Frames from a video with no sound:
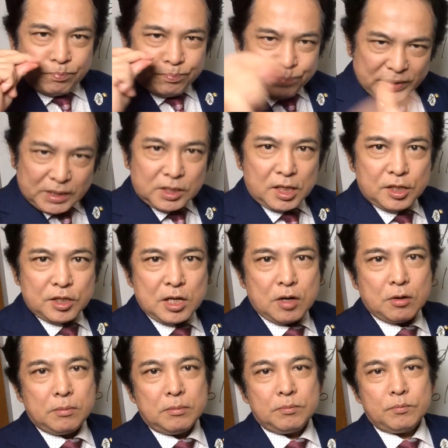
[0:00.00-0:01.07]
ピッチャーにな
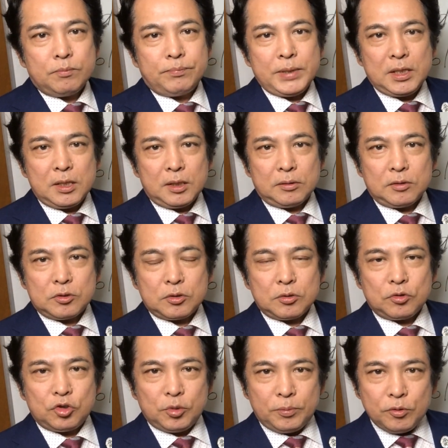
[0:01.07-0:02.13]
るべきなんです
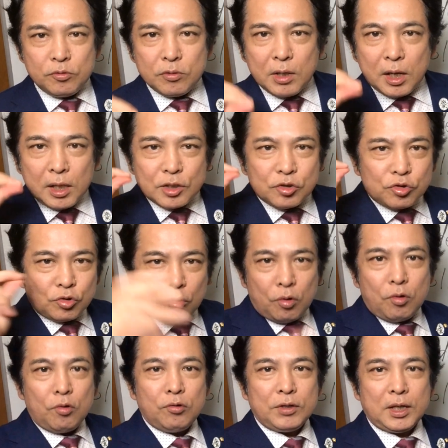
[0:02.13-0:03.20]
自分から情
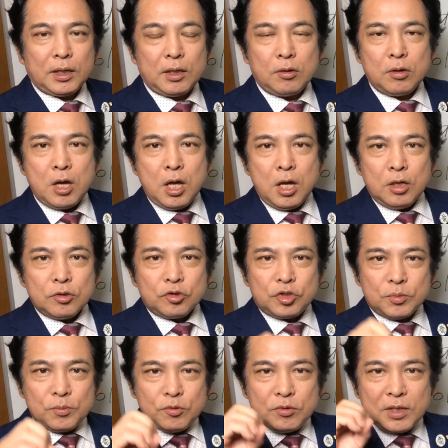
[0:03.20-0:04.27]
報を投げる
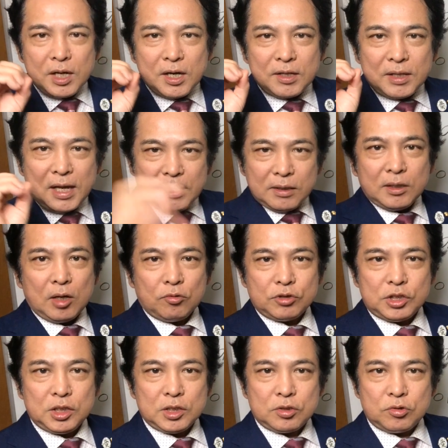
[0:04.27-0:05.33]
自分から何かを
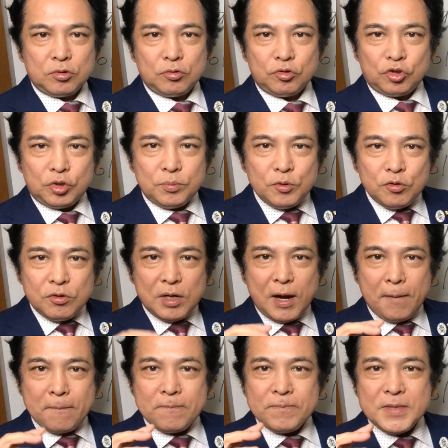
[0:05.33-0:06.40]
知らす自分
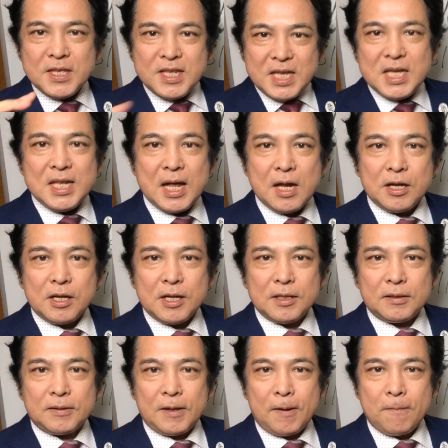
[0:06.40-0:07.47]
がリーダーになっ
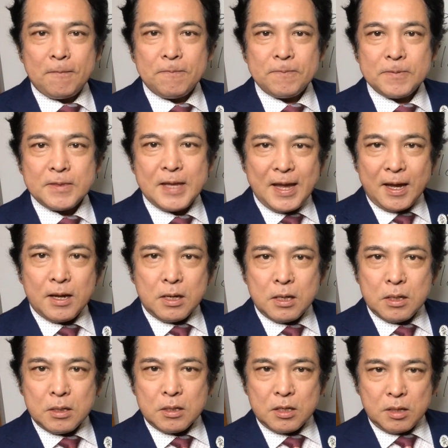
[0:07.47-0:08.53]
てね
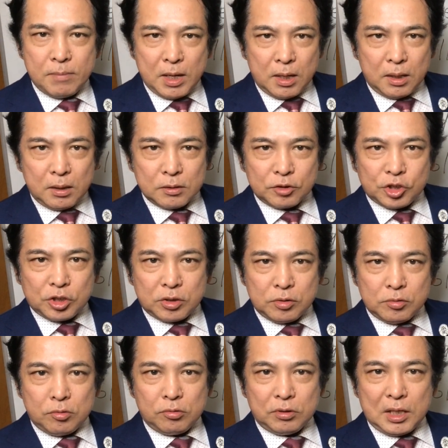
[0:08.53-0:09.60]
今地
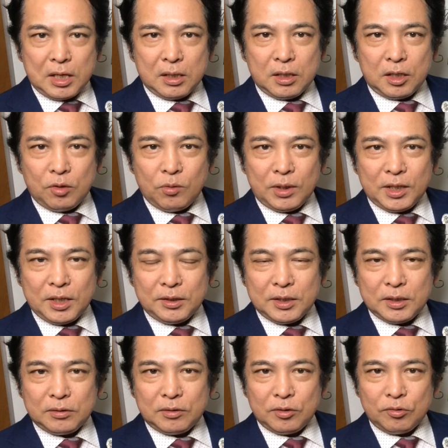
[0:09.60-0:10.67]
球温暖化で話題に
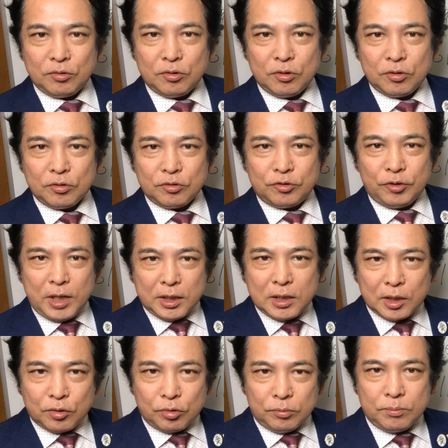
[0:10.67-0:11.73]
なってる
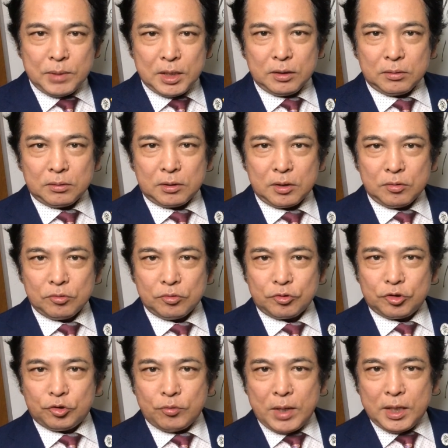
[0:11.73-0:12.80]
グレタ・トンベリっていう
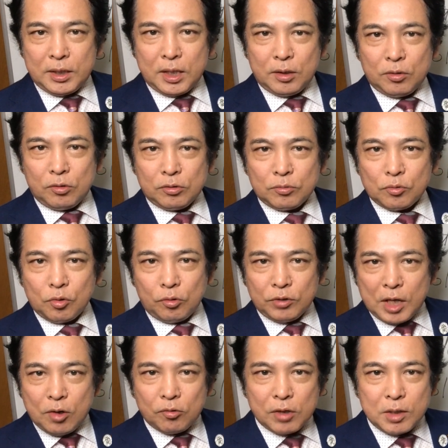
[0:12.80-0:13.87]
スウェーデンの
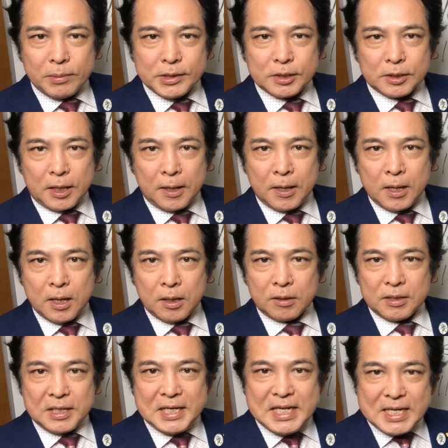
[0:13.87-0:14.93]
女の子がいますね
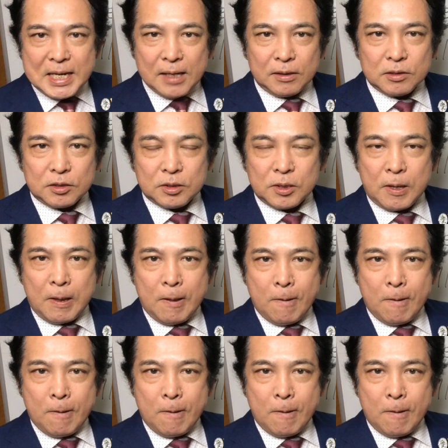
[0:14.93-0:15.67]
リーダーです